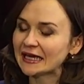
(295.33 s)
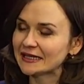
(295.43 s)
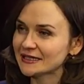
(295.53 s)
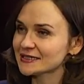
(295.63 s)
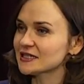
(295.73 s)

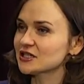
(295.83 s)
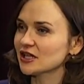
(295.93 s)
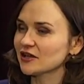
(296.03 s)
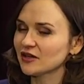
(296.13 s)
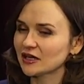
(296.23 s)
Если
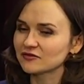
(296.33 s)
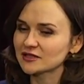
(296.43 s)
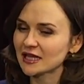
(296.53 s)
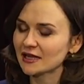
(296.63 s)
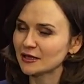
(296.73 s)
человек в
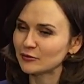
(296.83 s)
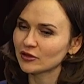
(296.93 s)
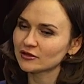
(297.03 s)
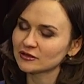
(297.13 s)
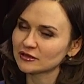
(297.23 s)
целом
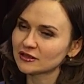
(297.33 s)
э,